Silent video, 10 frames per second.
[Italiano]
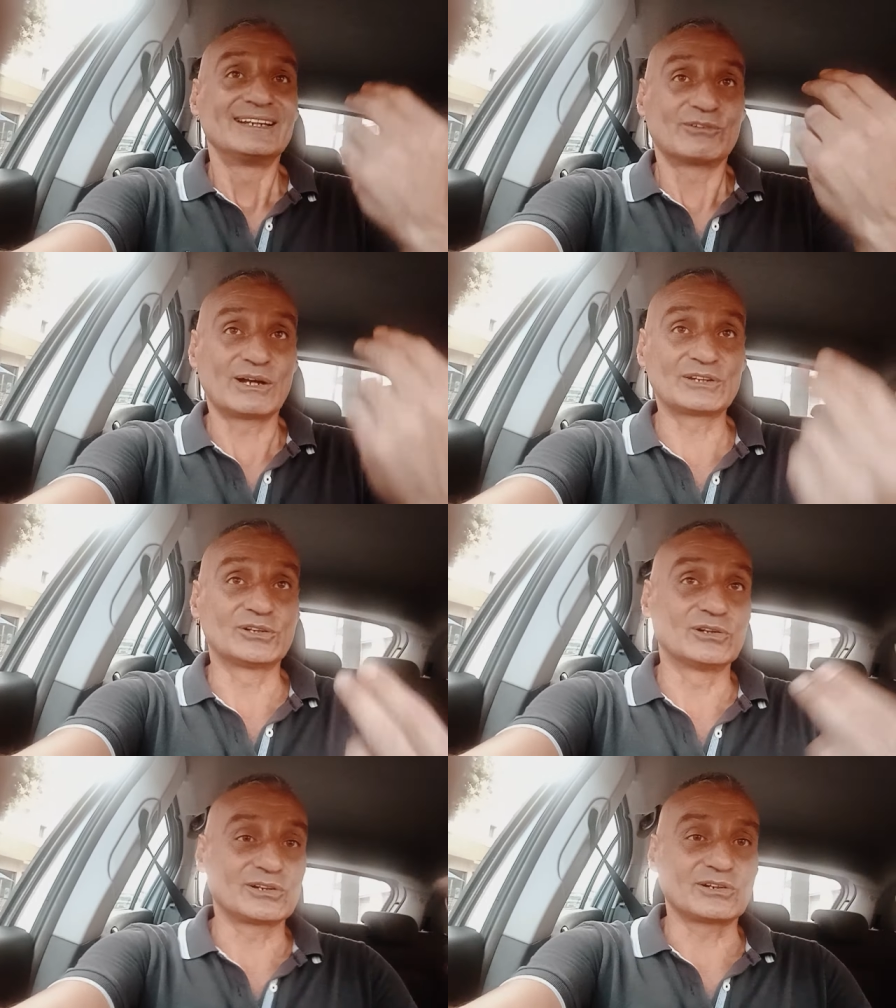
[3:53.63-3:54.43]
Quando,
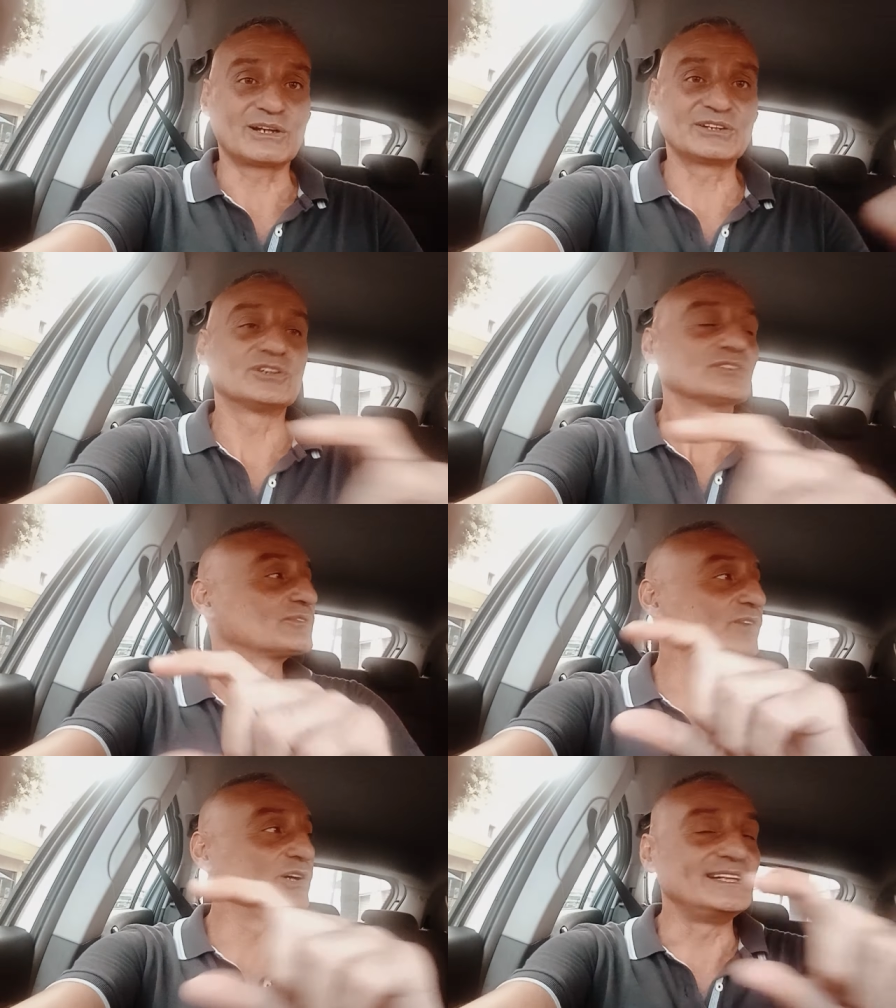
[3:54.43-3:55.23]
loro, quando
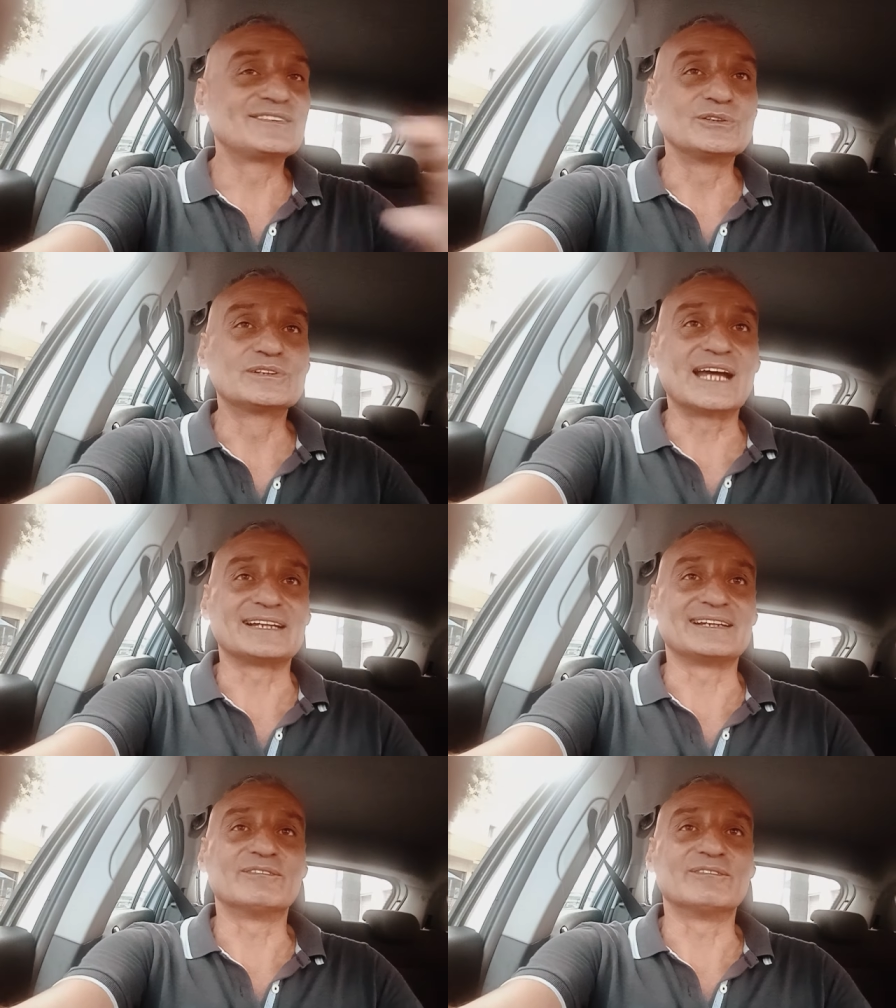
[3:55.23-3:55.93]
voi li insultate,